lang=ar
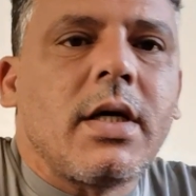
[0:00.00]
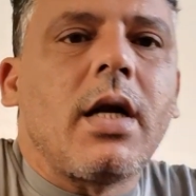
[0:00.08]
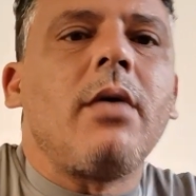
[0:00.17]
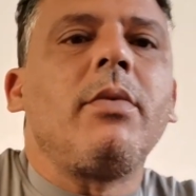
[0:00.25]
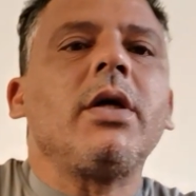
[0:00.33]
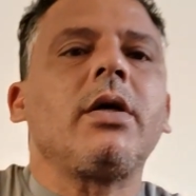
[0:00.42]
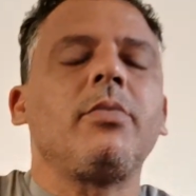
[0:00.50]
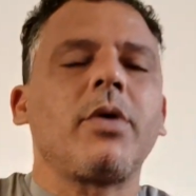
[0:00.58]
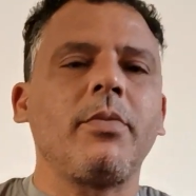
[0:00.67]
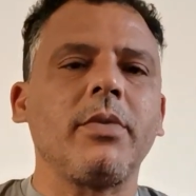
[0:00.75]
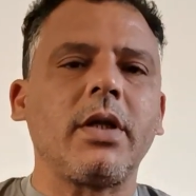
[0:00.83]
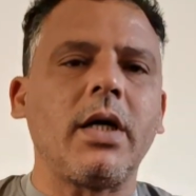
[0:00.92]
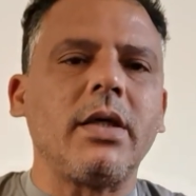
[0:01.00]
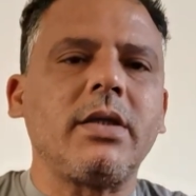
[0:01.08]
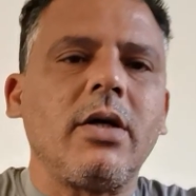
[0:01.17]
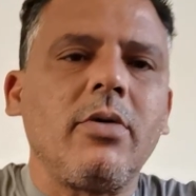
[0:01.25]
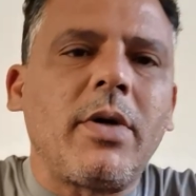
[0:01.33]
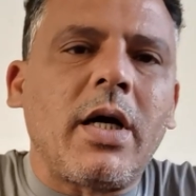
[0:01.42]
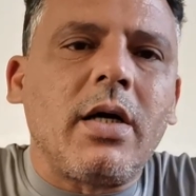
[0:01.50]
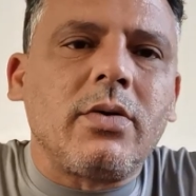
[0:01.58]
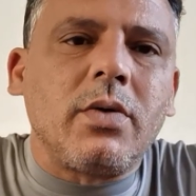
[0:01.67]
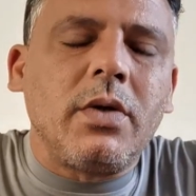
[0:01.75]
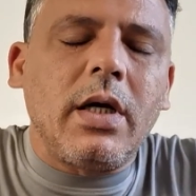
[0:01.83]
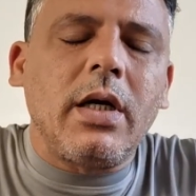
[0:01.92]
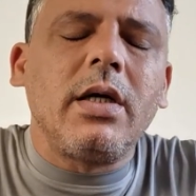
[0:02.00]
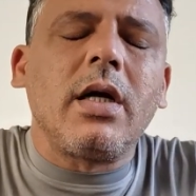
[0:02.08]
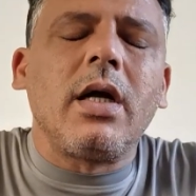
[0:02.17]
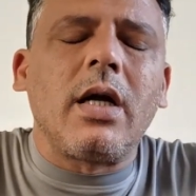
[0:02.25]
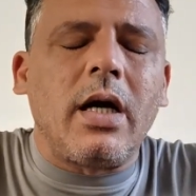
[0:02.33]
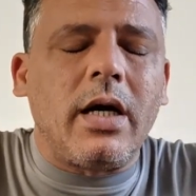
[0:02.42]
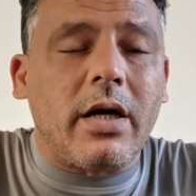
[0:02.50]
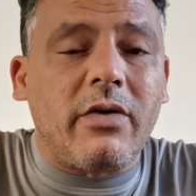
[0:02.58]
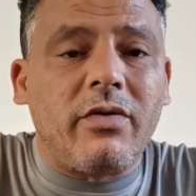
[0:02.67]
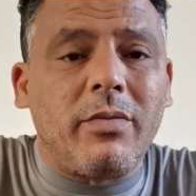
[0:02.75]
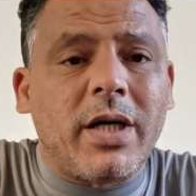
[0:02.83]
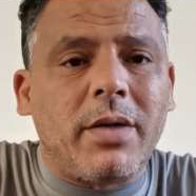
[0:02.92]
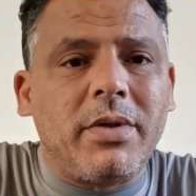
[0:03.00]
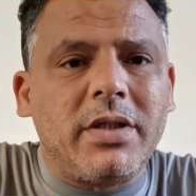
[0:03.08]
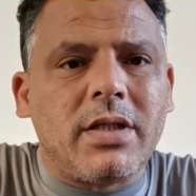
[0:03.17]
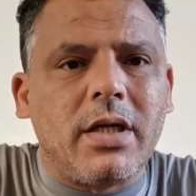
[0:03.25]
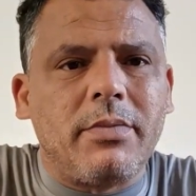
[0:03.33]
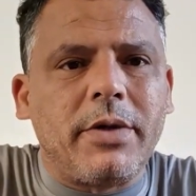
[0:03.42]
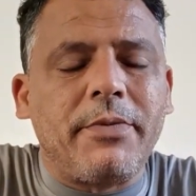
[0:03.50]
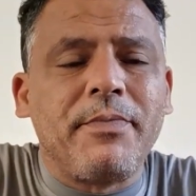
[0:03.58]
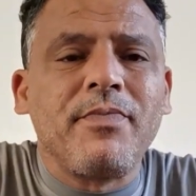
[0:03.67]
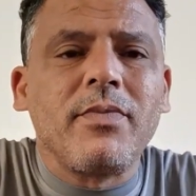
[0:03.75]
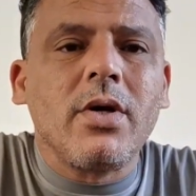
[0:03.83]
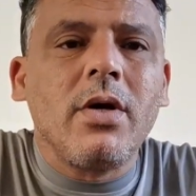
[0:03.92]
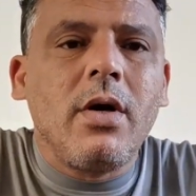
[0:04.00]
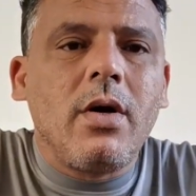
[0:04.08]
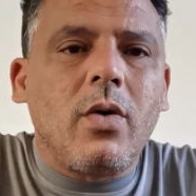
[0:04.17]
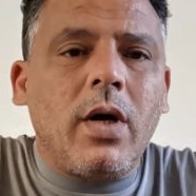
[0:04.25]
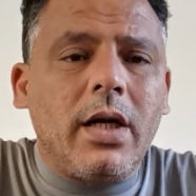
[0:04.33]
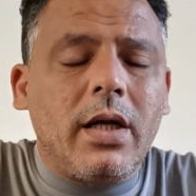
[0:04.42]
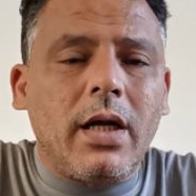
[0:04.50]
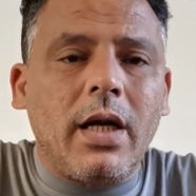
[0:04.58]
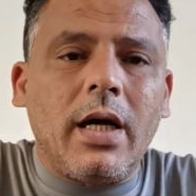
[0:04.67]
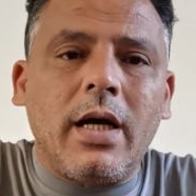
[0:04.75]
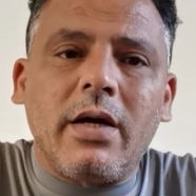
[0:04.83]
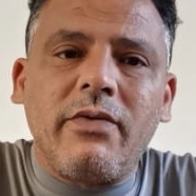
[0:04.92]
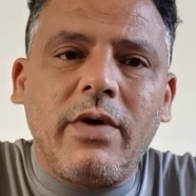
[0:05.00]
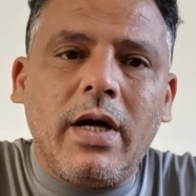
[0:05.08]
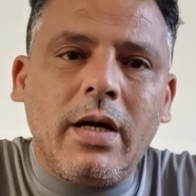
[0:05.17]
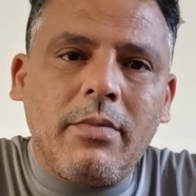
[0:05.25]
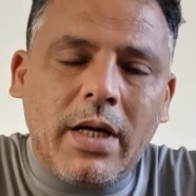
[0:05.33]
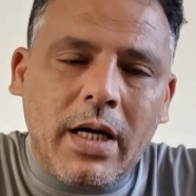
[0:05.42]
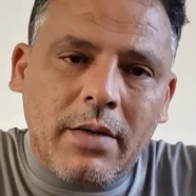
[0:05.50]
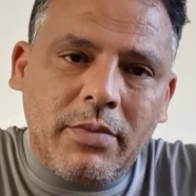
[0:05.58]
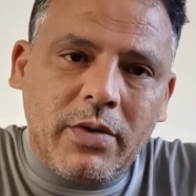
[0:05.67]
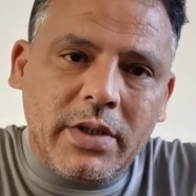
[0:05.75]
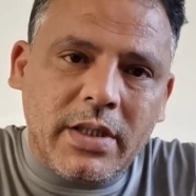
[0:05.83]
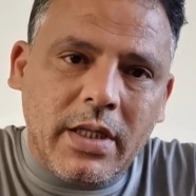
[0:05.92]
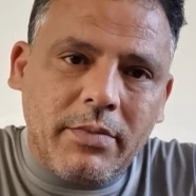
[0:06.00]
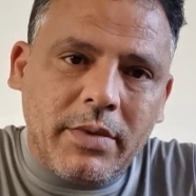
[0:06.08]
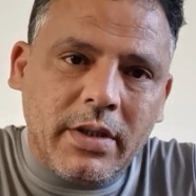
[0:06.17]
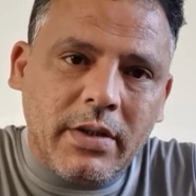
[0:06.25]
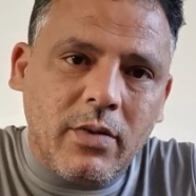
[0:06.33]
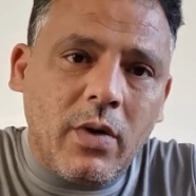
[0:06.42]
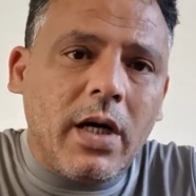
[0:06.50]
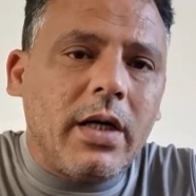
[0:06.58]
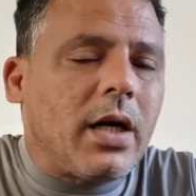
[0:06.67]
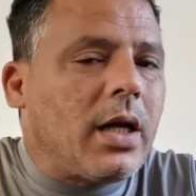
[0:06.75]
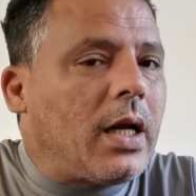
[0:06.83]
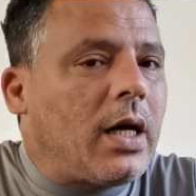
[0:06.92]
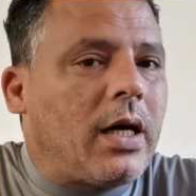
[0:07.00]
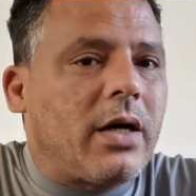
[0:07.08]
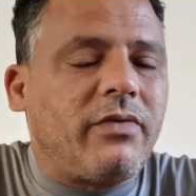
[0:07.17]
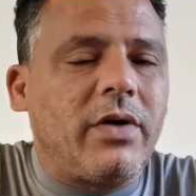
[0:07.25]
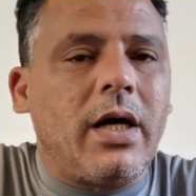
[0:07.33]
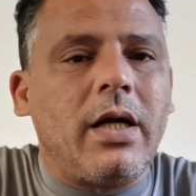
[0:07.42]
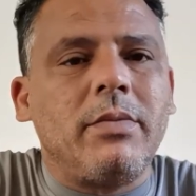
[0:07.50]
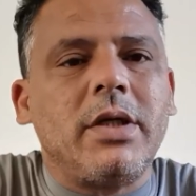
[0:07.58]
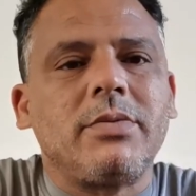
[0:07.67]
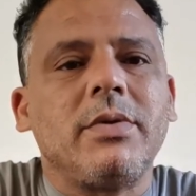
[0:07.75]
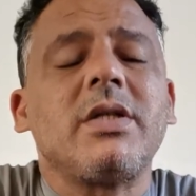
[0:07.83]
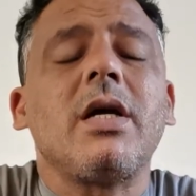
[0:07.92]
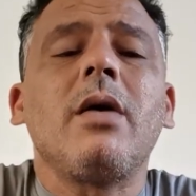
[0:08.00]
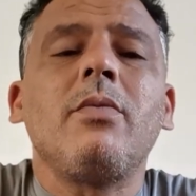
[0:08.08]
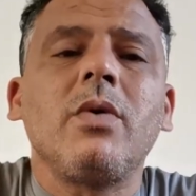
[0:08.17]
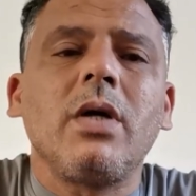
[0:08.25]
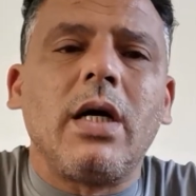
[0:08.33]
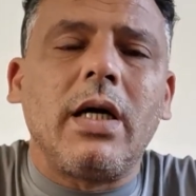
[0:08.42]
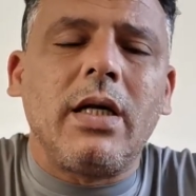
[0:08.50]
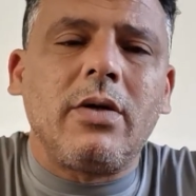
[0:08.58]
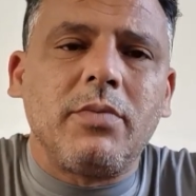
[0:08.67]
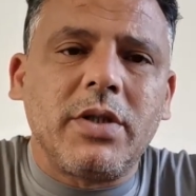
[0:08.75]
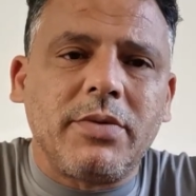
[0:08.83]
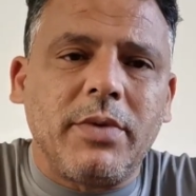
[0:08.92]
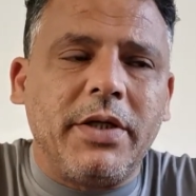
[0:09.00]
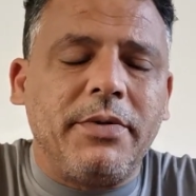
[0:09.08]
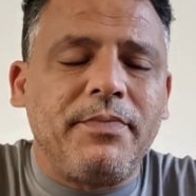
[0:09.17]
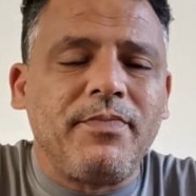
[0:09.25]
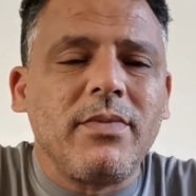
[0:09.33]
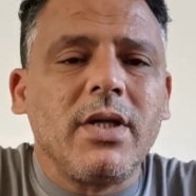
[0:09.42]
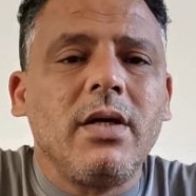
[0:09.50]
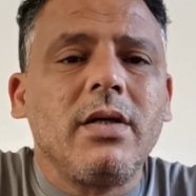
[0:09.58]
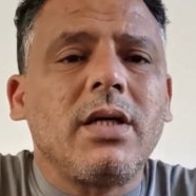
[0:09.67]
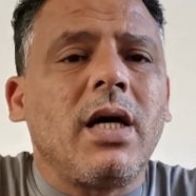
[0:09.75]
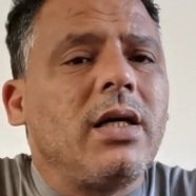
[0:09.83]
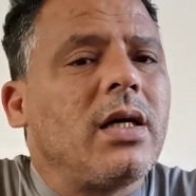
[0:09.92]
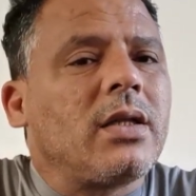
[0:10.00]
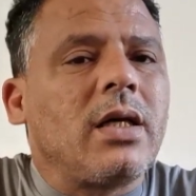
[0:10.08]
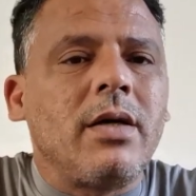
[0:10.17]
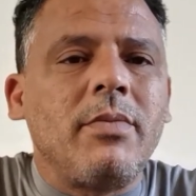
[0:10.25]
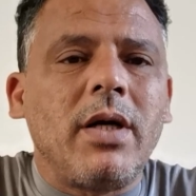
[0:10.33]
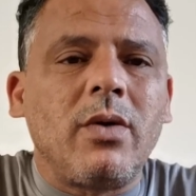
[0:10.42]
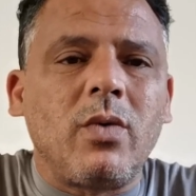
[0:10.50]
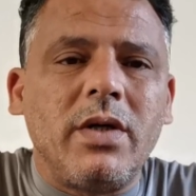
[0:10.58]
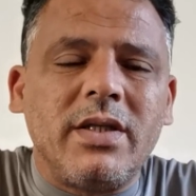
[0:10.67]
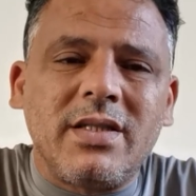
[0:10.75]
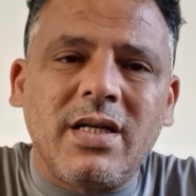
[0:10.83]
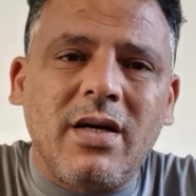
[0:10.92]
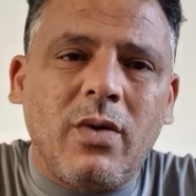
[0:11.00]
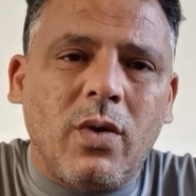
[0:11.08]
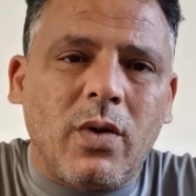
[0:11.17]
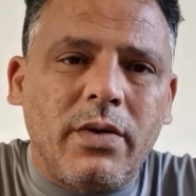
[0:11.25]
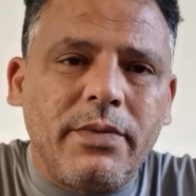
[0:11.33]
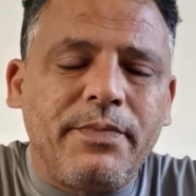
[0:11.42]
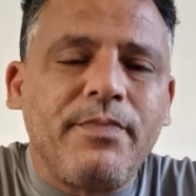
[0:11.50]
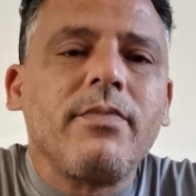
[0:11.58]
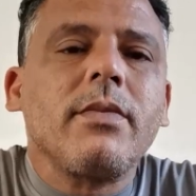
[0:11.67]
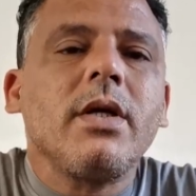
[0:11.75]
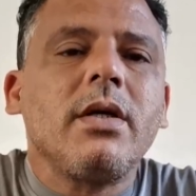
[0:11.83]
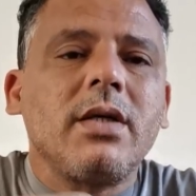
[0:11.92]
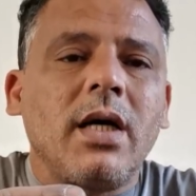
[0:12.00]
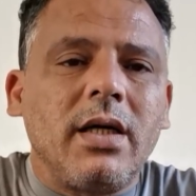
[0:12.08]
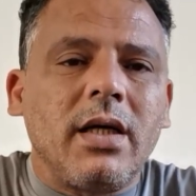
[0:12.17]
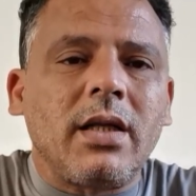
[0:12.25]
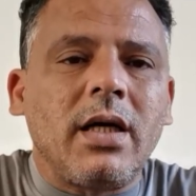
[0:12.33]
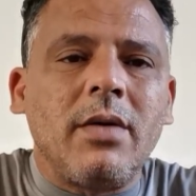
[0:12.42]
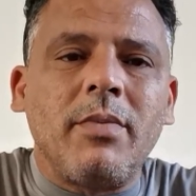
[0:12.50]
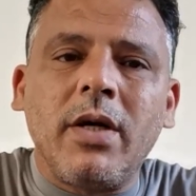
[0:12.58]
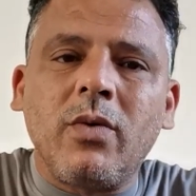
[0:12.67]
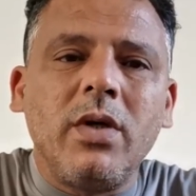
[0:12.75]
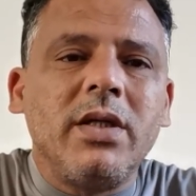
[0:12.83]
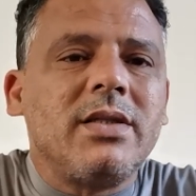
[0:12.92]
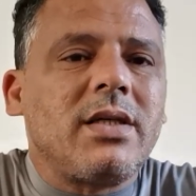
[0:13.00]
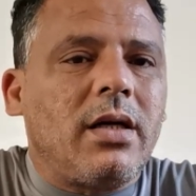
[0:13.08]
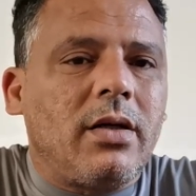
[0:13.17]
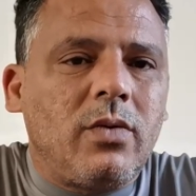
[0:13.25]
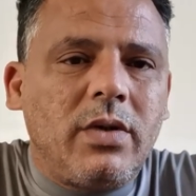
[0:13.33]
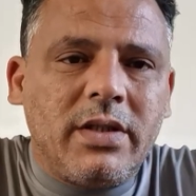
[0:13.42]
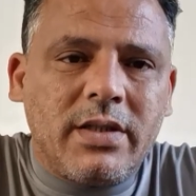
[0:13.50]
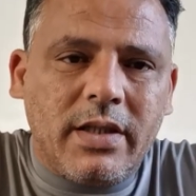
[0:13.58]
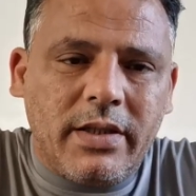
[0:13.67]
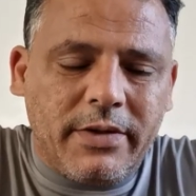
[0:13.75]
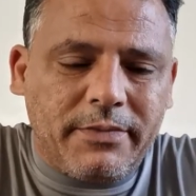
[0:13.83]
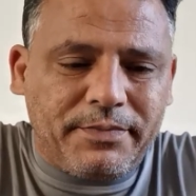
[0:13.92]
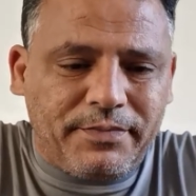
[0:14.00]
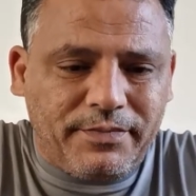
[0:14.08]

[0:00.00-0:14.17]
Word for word: السلام عليكم ورحمة الله تعالى وبركاته حي الله الأحرار في المغرب الإسلامي وحي الله الأحرار في العالم العربي والإسلامي وحي الله الأحرار في العالم أجمع سلام الله عليكم أجمعين تحية طيبة لكل إنسان حر تحية طيبة لكل إنسان عنده الإنسانية